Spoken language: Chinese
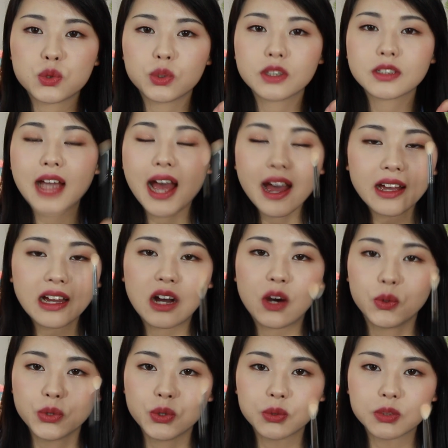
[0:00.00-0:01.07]
觉得太
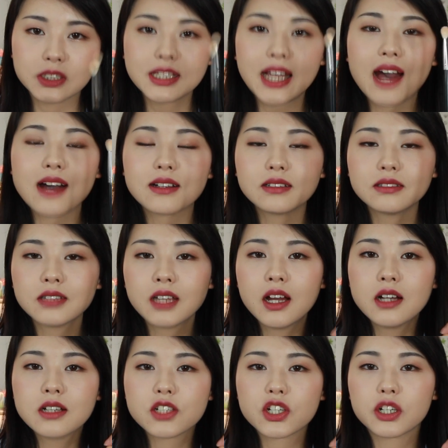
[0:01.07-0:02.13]
好用了，它跟
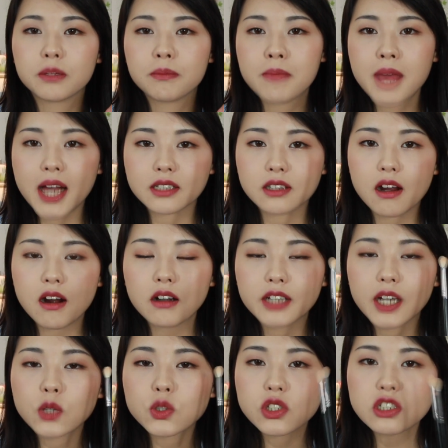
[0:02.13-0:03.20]
这个 Mac 的
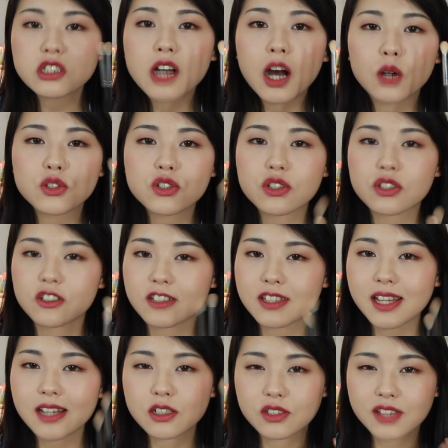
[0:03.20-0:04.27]
二幺七号实
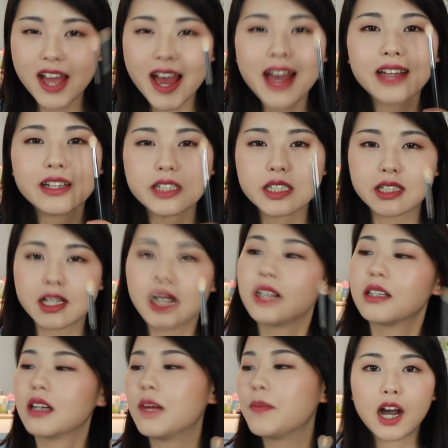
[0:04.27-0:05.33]
在是太像
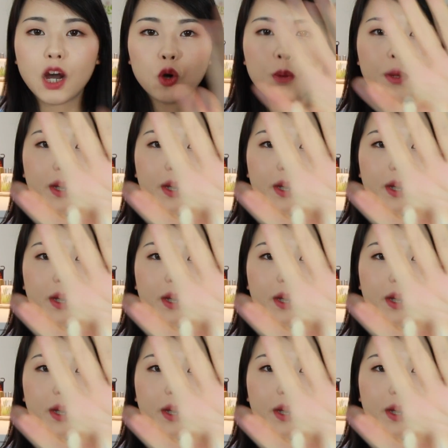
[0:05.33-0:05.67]
了。好，